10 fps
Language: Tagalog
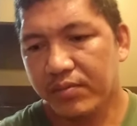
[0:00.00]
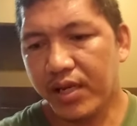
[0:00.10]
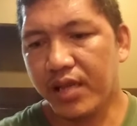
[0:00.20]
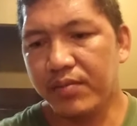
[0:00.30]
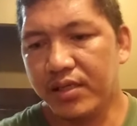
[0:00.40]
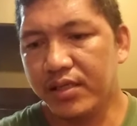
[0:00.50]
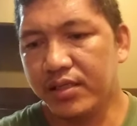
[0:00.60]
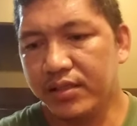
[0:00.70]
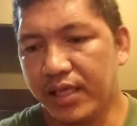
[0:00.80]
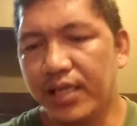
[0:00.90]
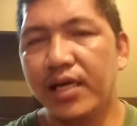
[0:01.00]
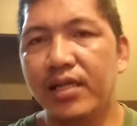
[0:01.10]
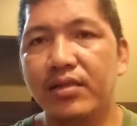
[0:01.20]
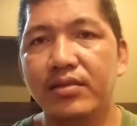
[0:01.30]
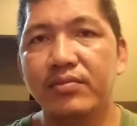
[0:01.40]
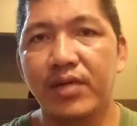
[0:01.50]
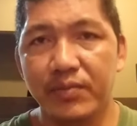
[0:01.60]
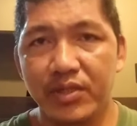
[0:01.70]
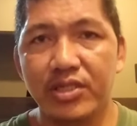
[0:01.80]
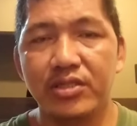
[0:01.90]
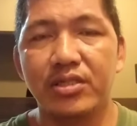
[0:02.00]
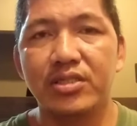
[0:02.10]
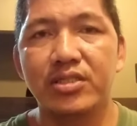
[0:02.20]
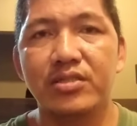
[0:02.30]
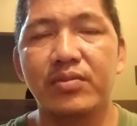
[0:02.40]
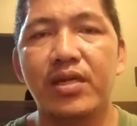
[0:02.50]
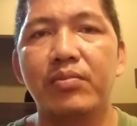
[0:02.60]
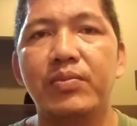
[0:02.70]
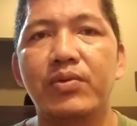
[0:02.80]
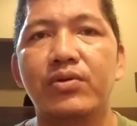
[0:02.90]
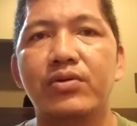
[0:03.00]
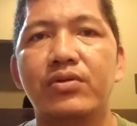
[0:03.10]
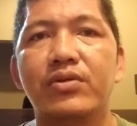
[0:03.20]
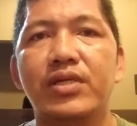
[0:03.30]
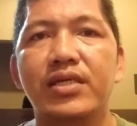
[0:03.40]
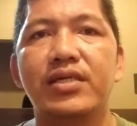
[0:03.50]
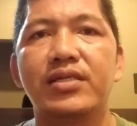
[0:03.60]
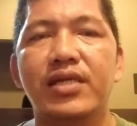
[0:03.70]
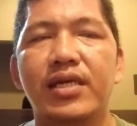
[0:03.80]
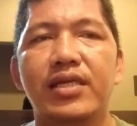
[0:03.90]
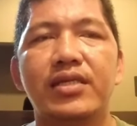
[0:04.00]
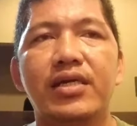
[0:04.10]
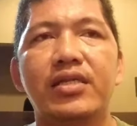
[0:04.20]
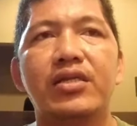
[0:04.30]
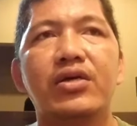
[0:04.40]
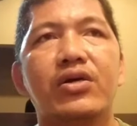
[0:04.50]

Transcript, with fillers: maraming dahilan, mga beginners. Marami pong nagiging dahilan yan.